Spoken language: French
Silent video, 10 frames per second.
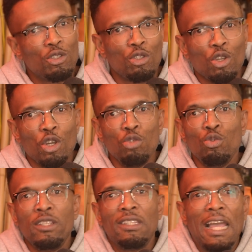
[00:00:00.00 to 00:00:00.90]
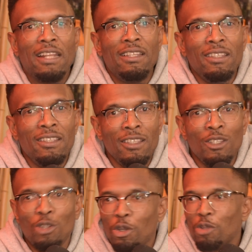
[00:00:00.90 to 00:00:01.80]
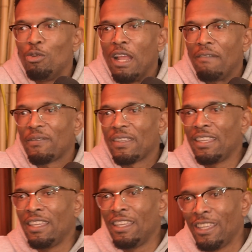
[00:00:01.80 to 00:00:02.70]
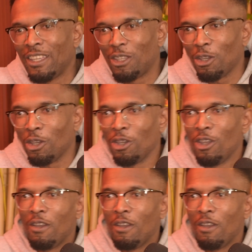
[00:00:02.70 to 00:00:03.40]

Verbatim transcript: as connu l'Italie, tu as connu l'Afrique, euh,